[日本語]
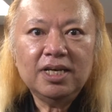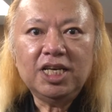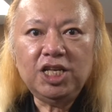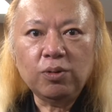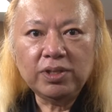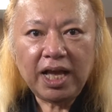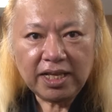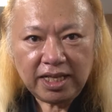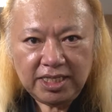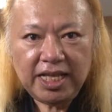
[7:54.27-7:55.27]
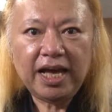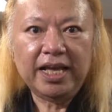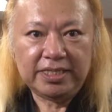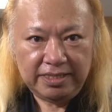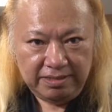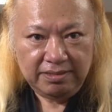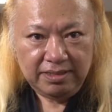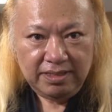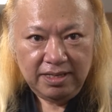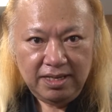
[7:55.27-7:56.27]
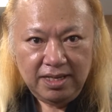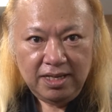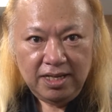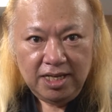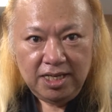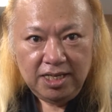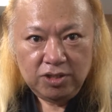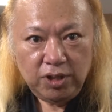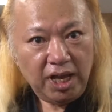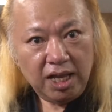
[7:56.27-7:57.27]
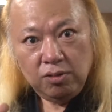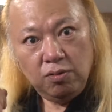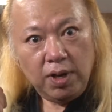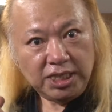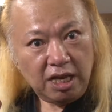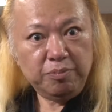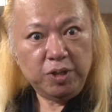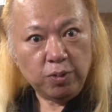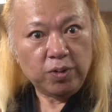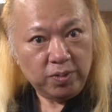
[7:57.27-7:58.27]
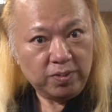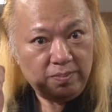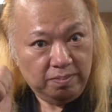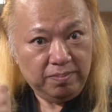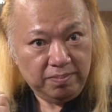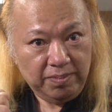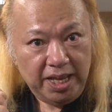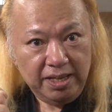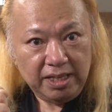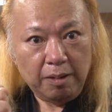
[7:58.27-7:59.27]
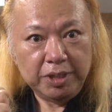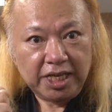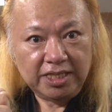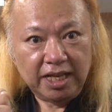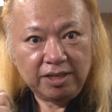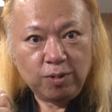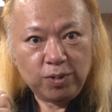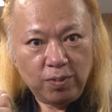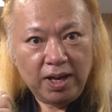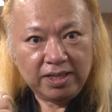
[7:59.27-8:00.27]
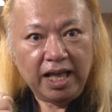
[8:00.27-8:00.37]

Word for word: いろんな形で操る。それであのわさびをね、食べさせたってことは